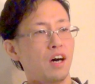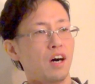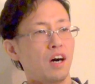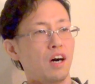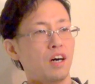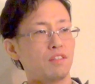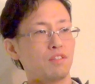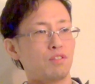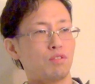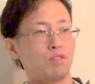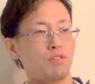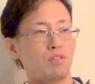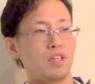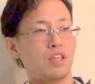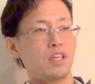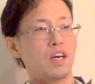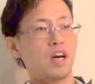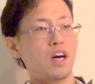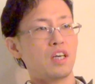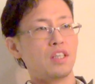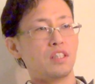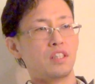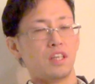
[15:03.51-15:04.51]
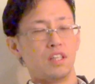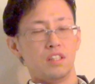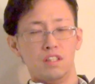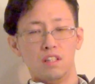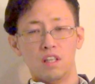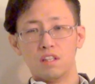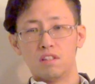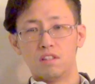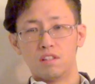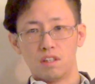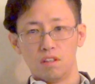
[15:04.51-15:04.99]
あとその被害者に
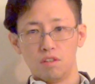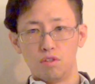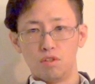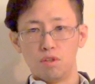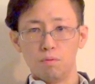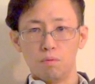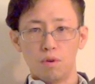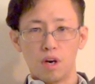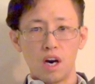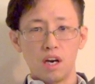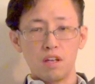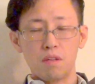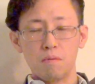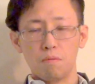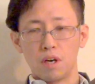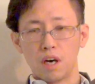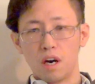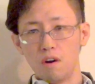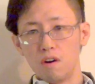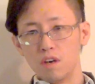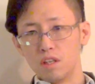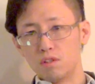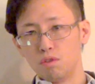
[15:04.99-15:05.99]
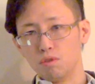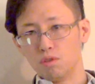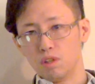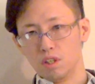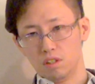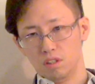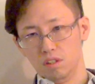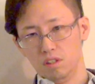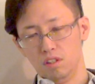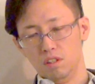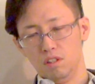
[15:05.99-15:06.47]
なっちゃう人も相手もかわいそう
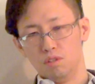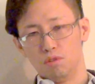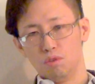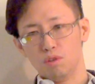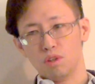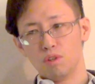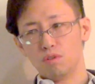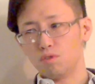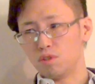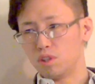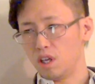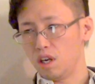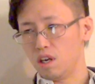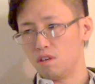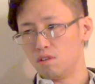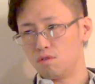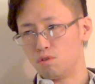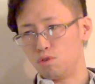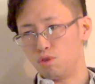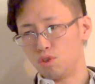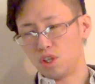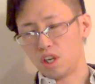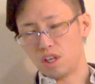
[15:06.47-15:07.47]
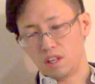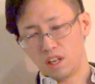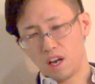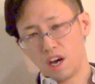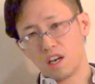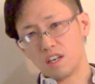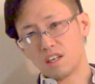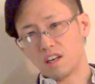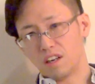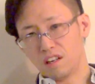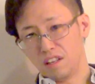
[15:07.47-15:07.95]
だし、そんなことされる筋合い
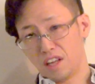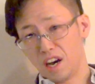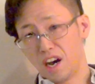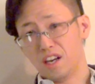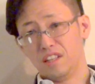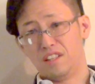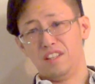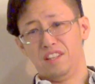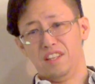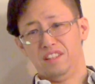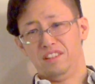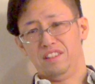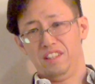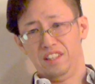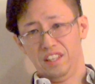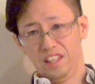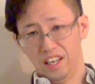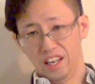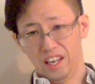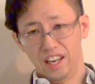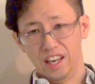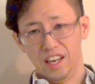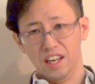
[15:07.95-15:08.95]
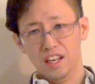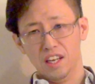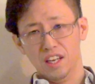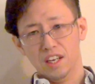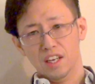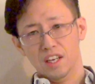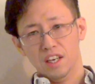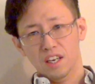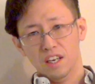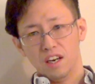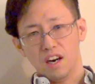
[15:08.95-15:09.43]
ないからね。相手だってね、
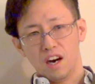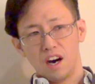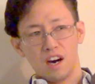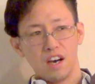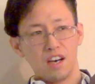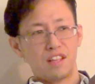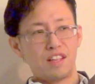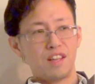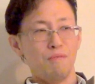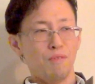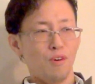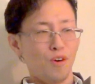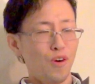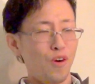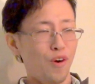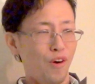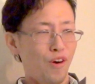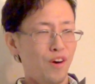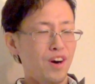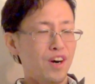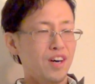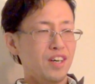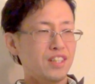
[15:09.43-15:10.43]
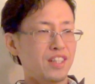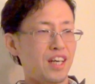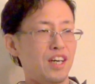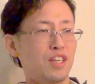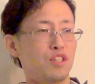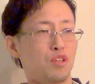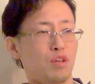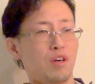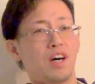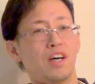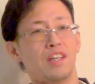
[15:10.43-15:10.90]
相手も
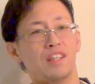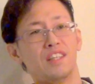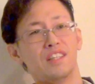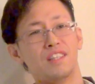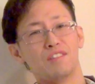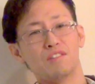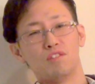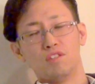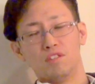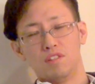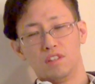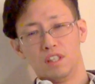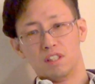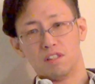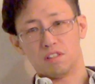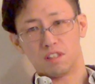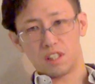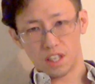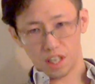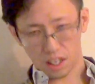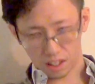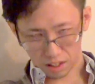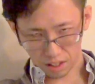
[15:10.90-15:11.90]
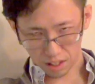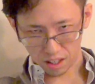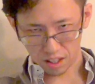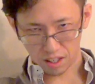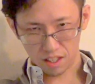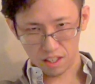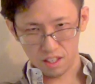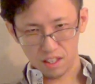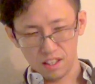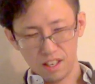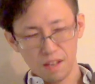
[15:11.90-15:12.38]
最初はあなたのことが好きだっ
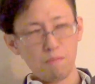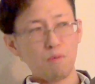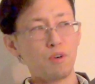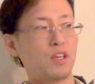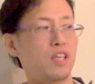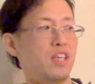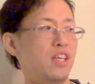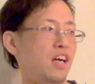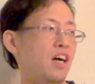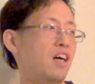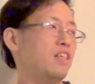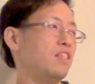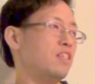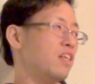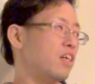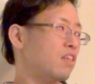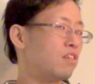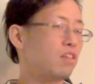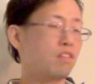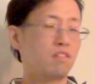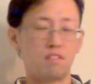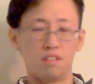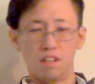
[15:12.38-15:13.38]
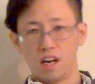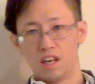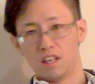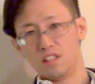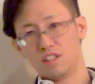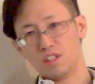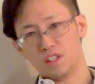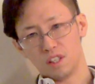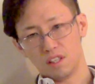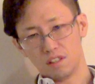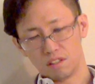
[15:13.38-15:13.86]
た、でも嫌いになったってだ
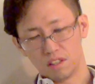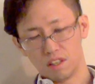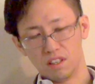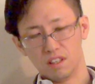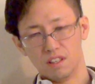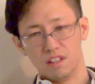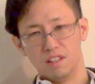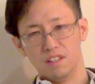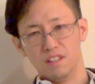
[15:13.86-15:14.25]
けじゃないですか。